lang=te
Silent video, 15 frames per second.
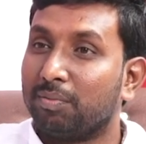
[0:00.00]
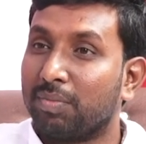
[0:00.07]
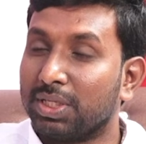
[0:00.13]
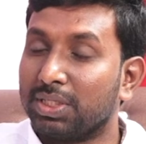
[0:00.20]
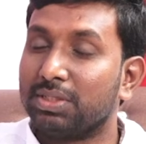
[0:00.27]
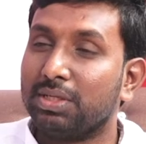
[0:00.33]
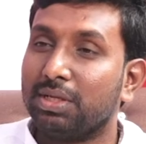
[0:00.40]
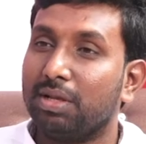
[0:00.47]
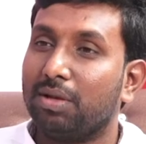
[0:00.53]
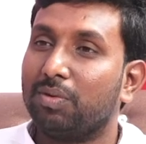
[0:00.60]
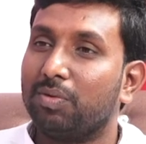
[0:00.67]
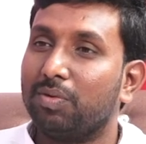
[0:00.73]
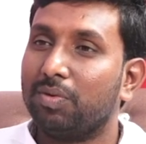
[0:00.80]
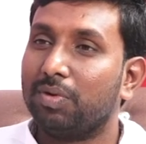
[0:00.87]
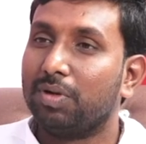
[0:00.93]

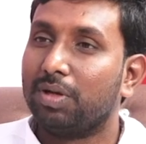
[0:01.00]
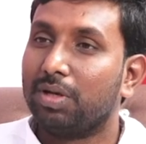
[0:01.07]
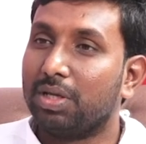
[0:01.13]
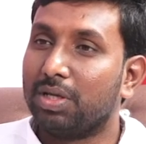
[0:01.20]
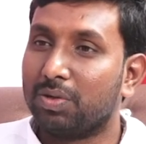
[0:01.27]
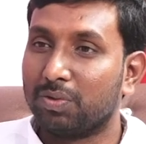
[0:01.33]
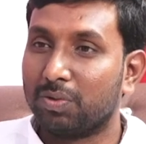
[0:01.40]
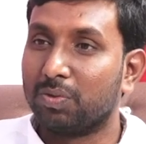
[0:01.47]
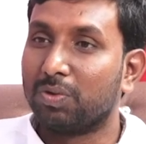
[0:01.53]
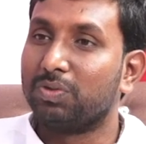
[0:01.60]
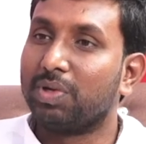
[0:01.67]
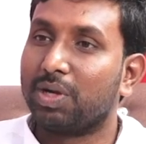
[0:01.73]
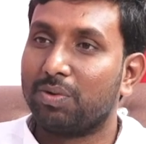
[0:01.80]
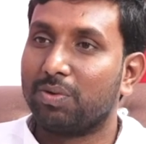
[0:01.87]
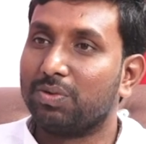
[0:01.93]
మంచినీళ్ళు ఈరోజు
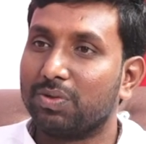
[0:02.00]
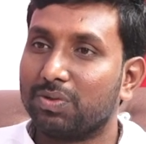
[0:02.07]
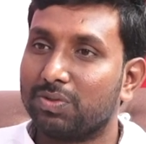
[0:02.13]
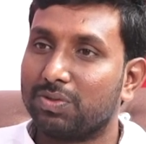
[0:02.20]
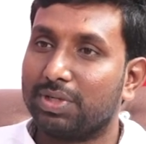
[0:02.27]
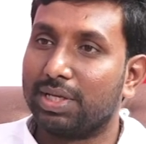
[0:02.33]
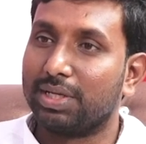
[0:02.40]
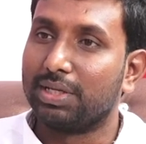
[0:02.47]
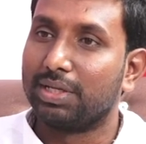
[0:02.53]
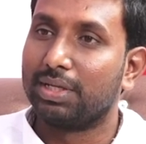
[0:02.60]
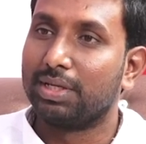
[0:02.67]
రోజువారీగా తీసుకున్నాయి